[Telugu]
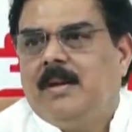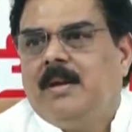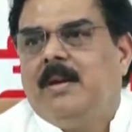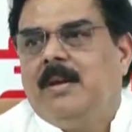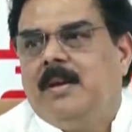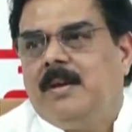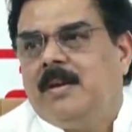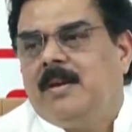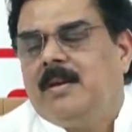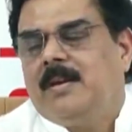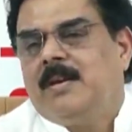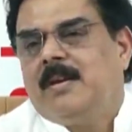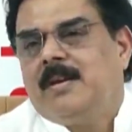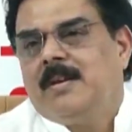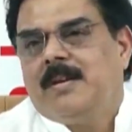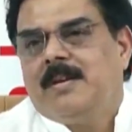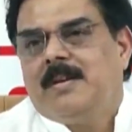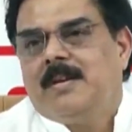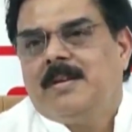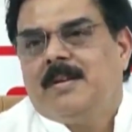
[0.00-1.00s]
ఈ
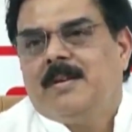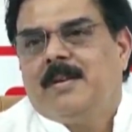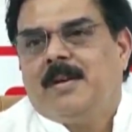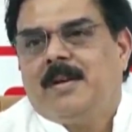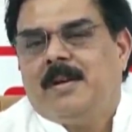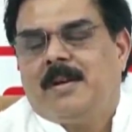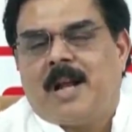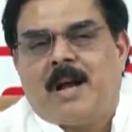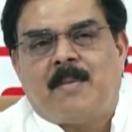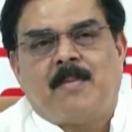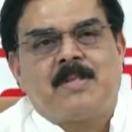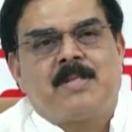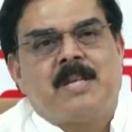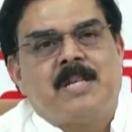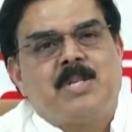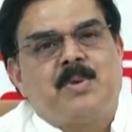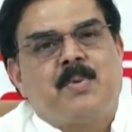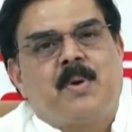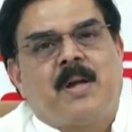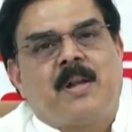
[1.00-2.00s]
గ్రామ
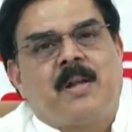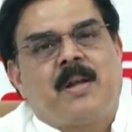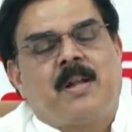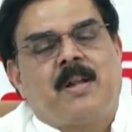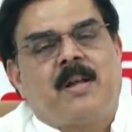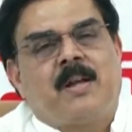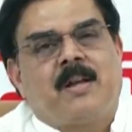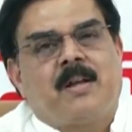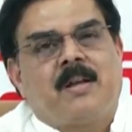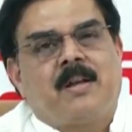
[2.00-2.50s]
సచివాలయాల